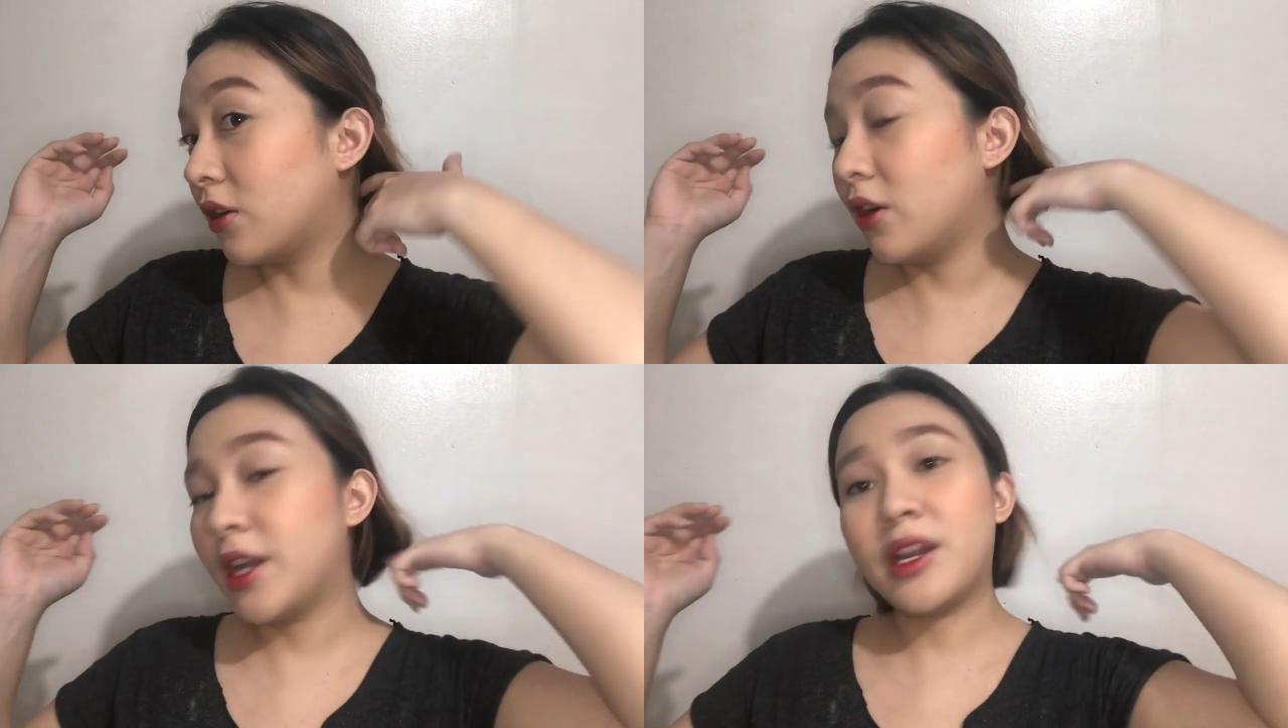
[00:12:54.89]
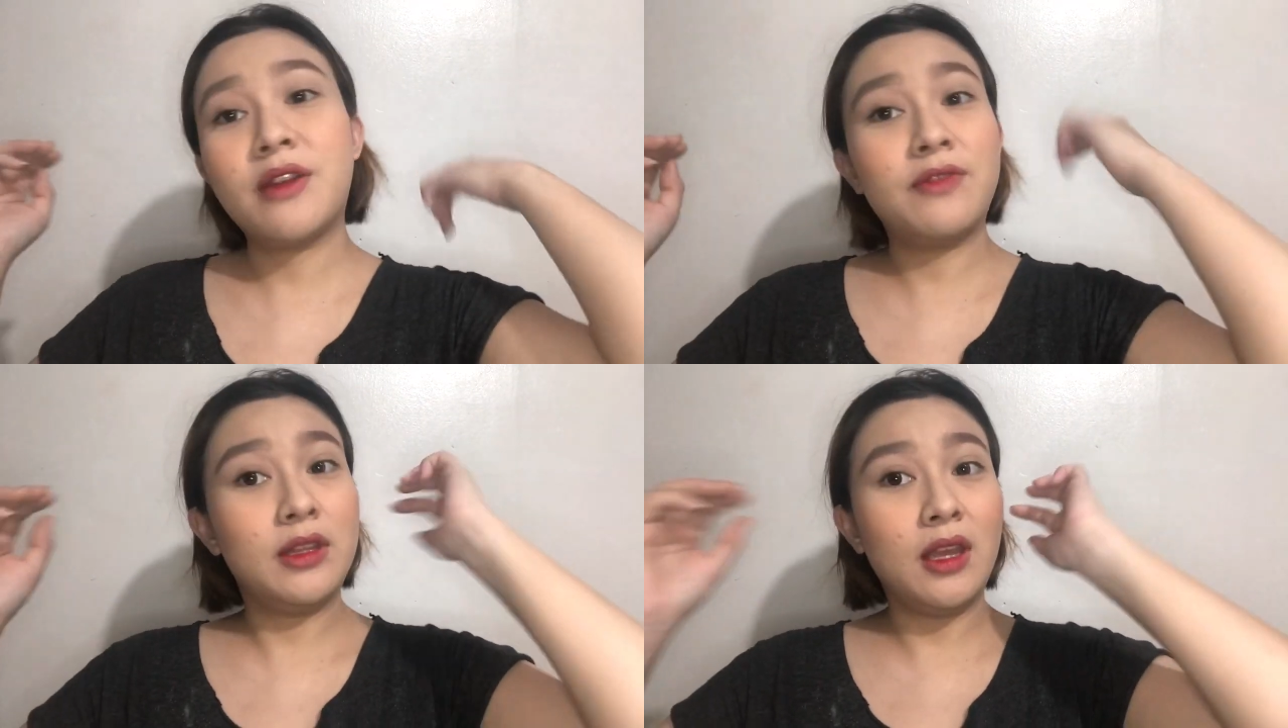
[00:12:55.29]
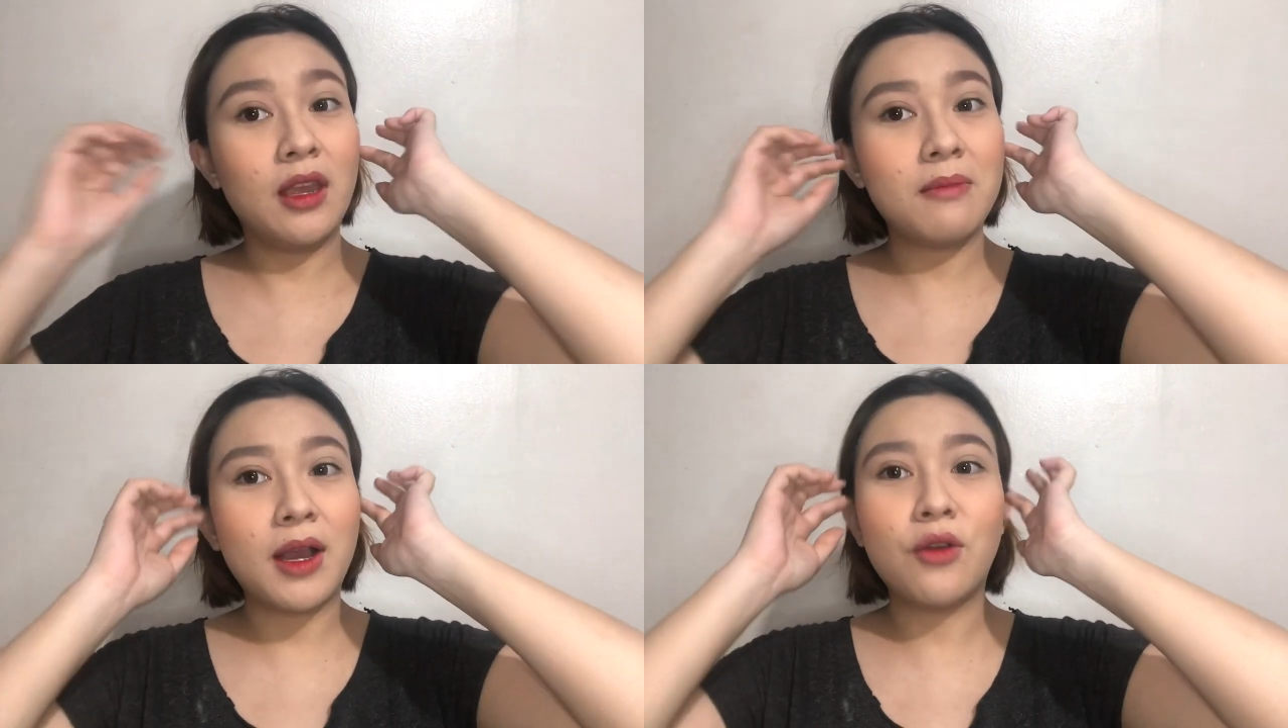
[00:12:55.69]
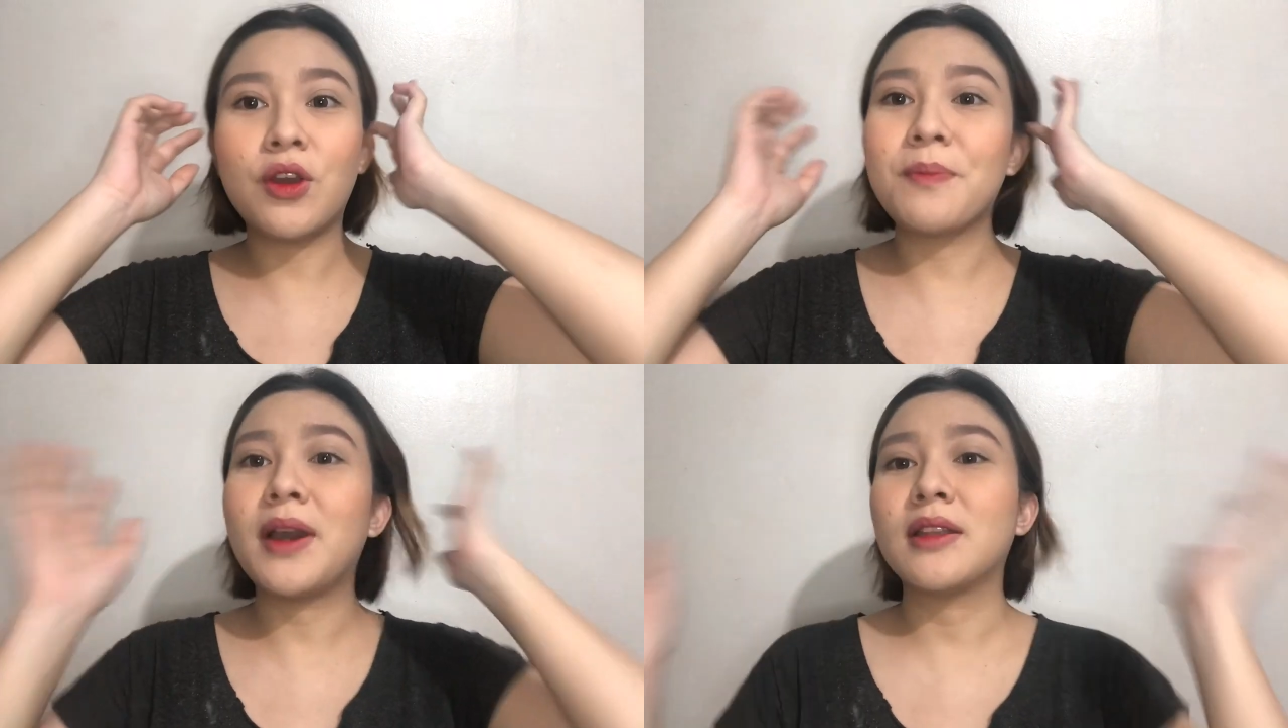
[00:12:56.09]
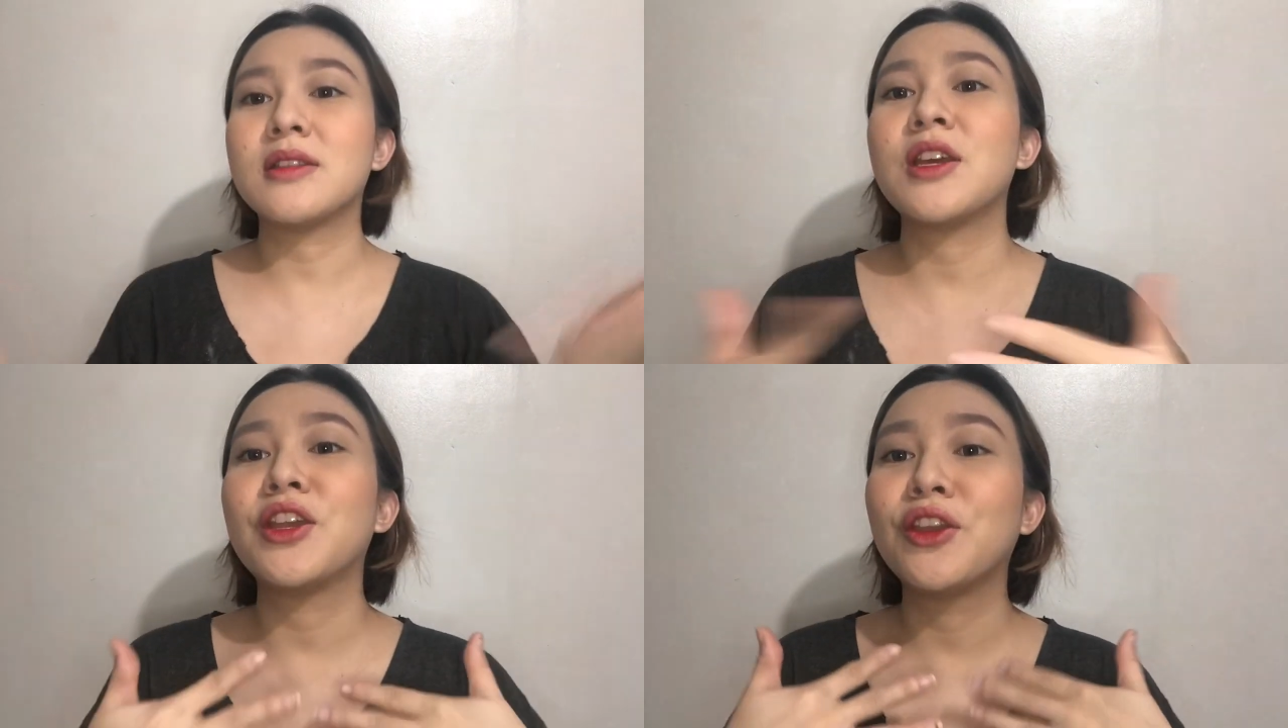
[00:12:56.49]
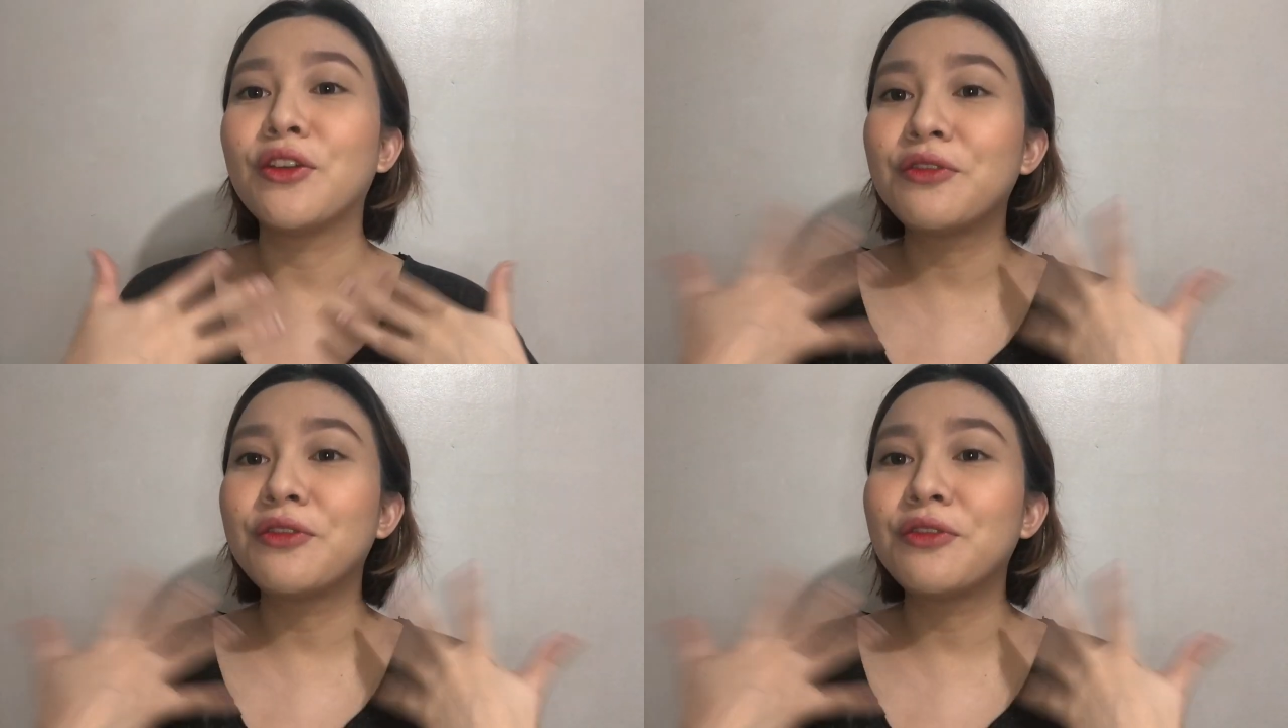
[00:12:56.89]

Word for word: ko and everything bago ko ipakita sa inyo